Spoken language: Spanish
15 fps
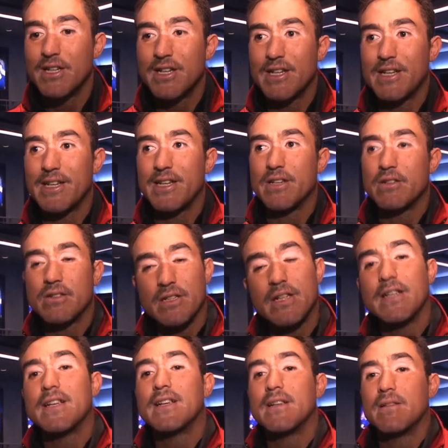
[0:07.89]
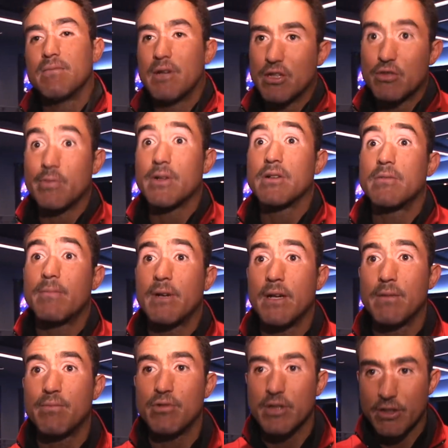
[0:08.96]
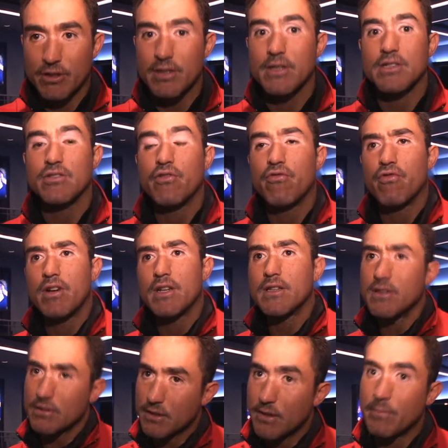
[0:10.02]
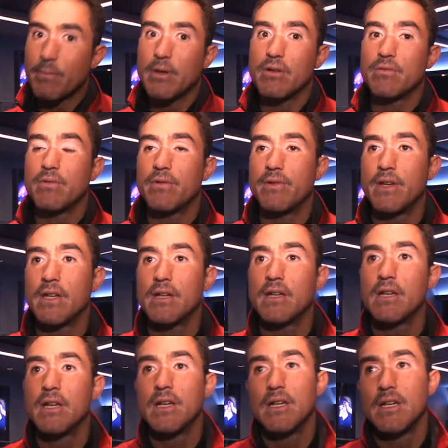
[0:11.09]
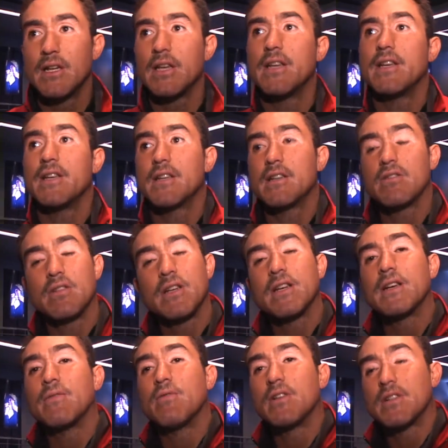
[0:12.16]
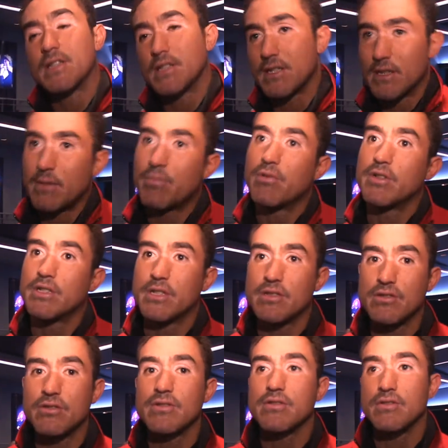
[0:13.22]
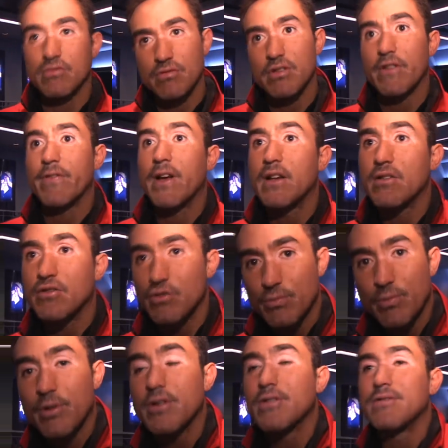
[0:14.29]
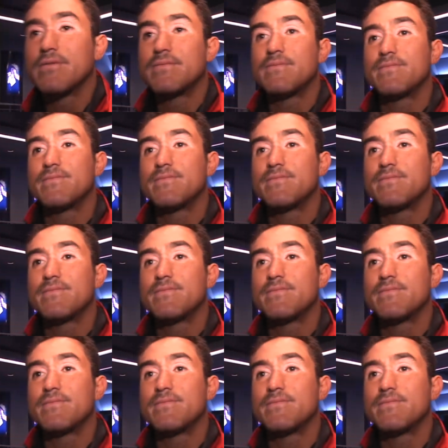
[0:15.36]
Y yo creo que va a topar con pared porque yo también soy fuerte, yo también pego muy bien y creo que voy a tratar de aprovechar sus, sus, defectos un poco.